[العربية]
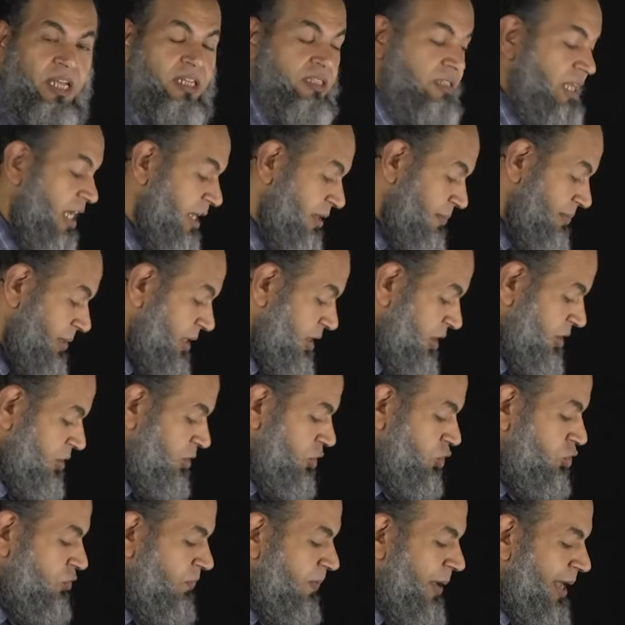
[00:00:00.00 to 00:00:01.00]
طيب
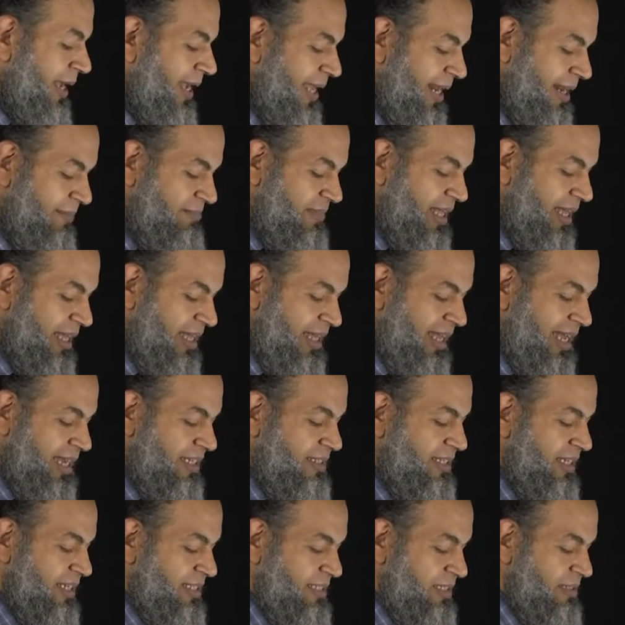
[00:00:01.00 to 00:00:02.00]
نشوف بقى الكلام ده
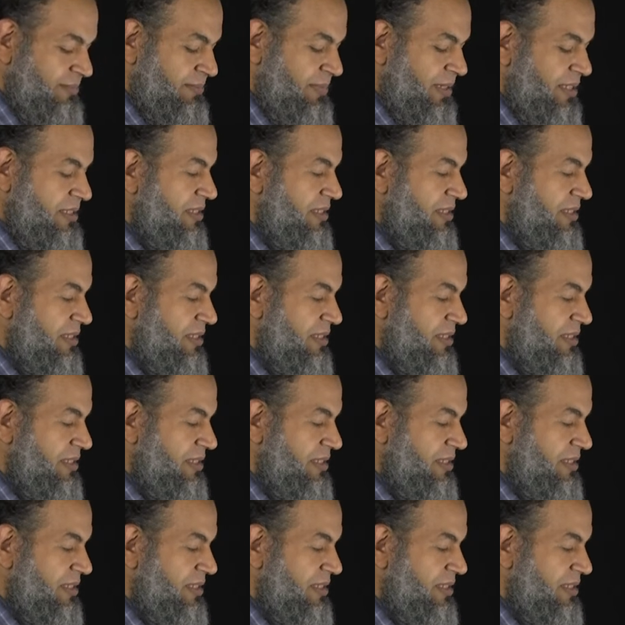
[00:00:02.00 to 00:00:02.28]
هيتحسب